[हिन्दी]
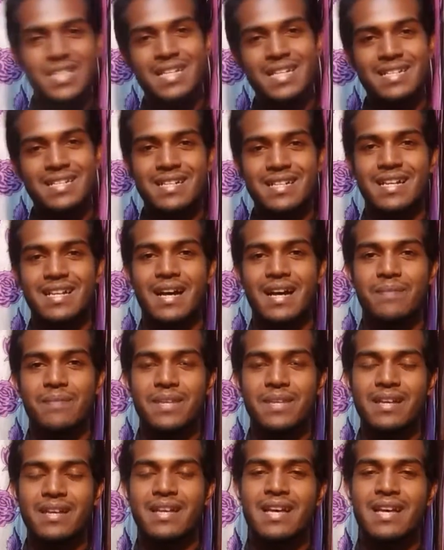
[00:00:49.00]
किया जाए
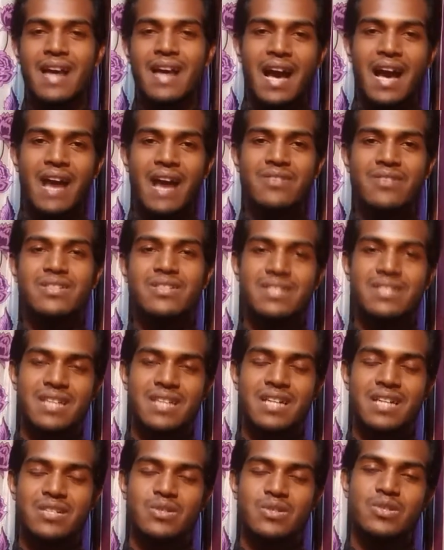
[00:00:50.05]
हमें आई
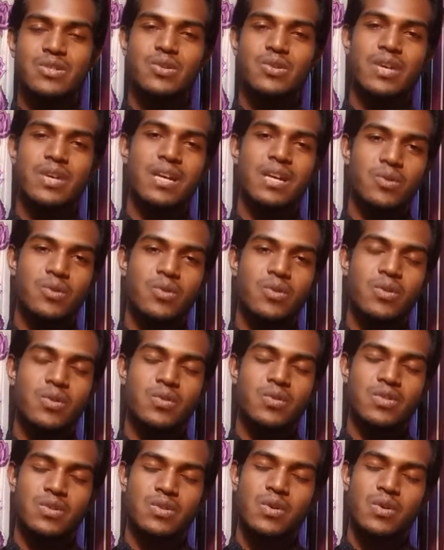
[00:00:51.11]
सर्च को जो है वो
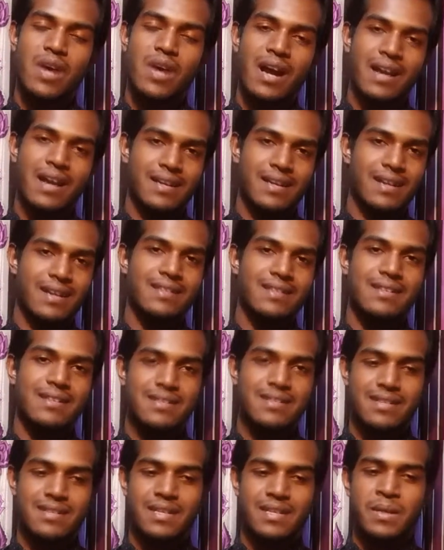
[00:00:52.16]
उसको हटा दिया
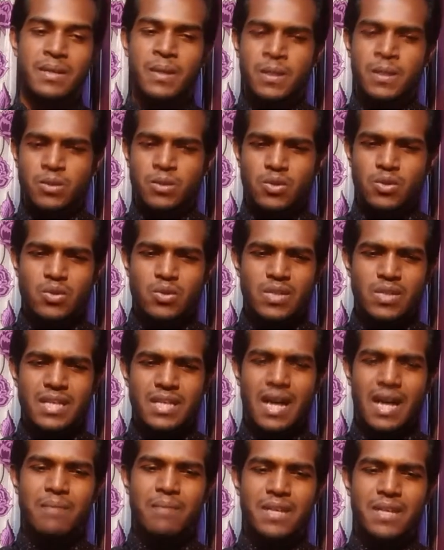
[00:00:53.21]
जाए दोस्तों
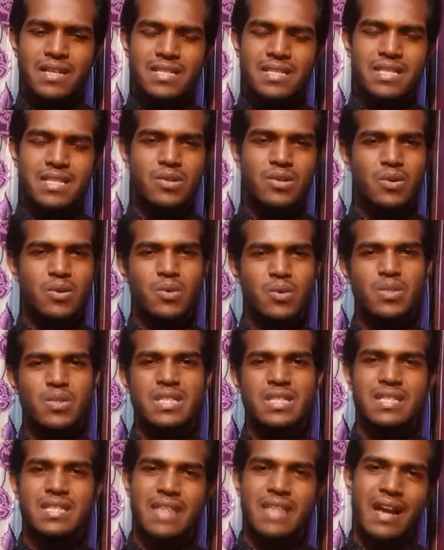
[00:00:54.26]
यहाँ पर जियो को
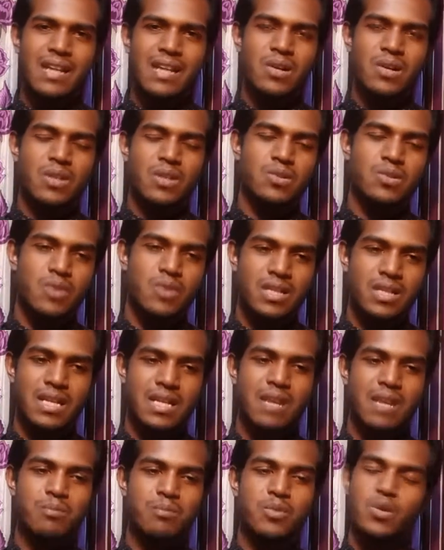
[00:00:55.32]
इतना ही लॉस हुआ
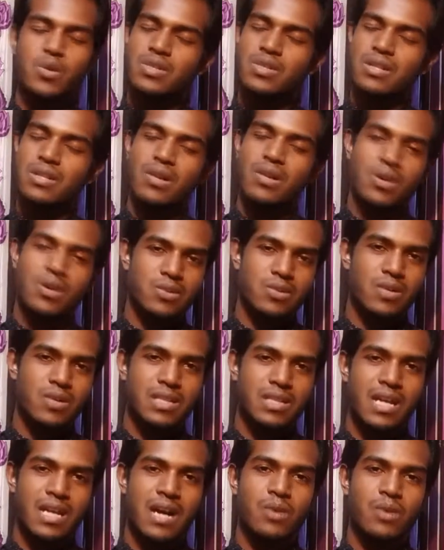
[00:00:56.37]
था बहुत लॉस हुआ
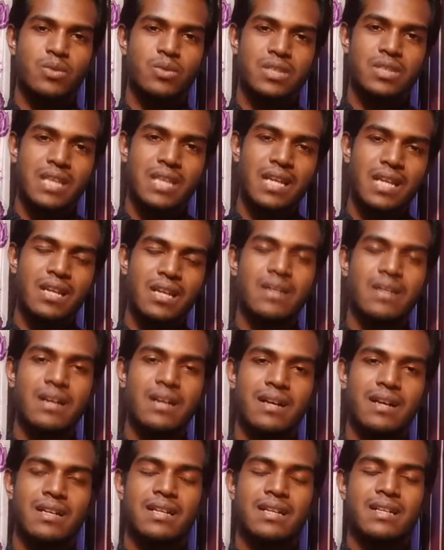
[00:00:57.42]
था और उतना ही
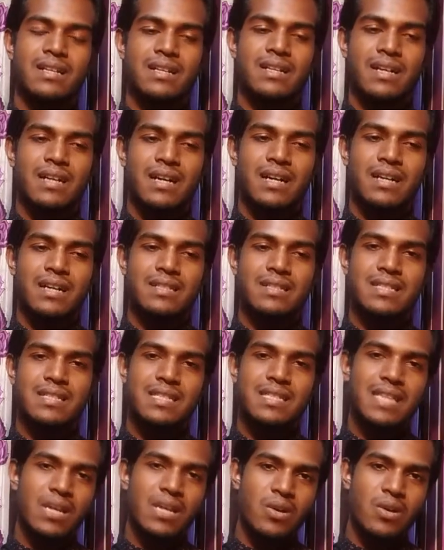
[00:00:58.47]

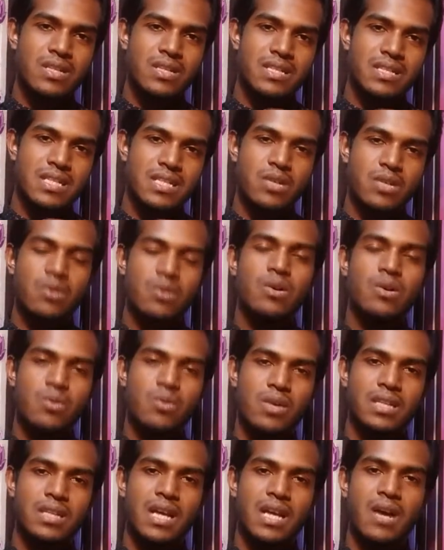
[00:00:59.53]
जितना लॉस जियो को
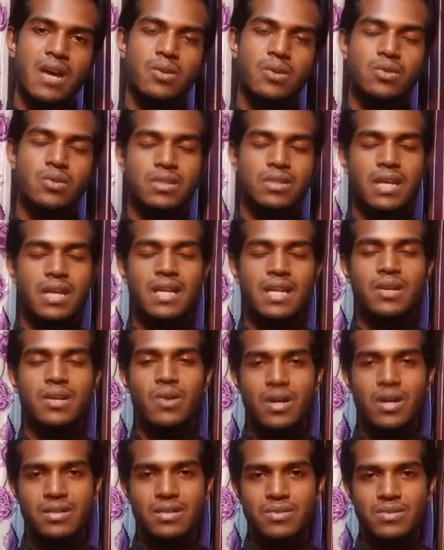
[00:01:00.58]
हुआ था और उतना ही
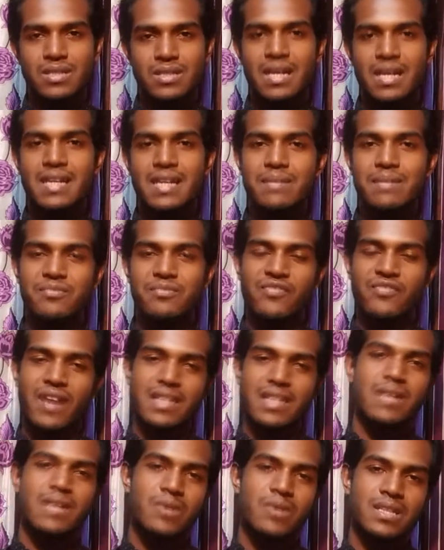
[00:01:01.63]
लॉस उतना ही
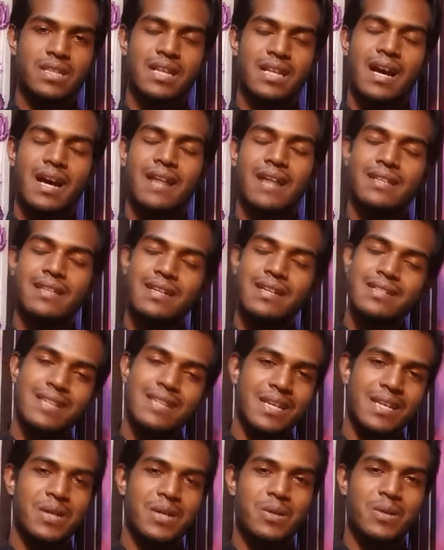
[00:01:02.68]
फ़ायदा हुआ था आधार
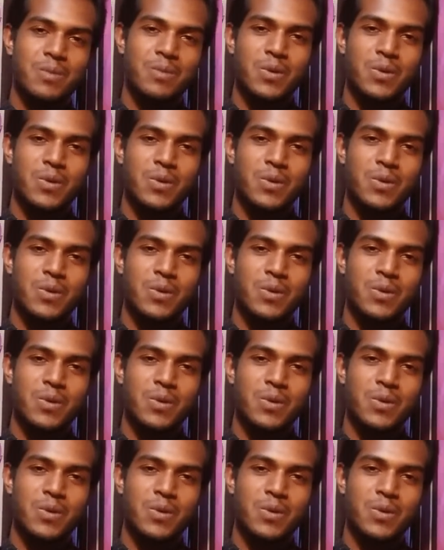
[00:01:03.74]
टेलीकॉम